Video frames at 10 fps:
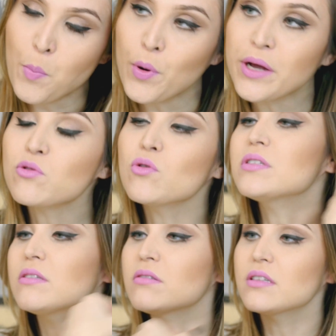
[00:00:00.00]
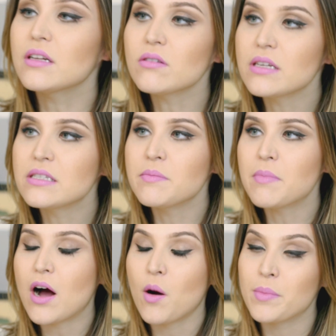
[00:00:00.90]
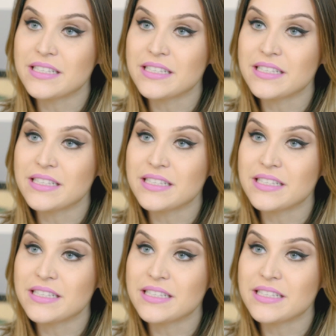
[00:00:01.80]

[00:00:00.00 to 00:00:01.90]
Por que eu tô gostando tanto desse balme?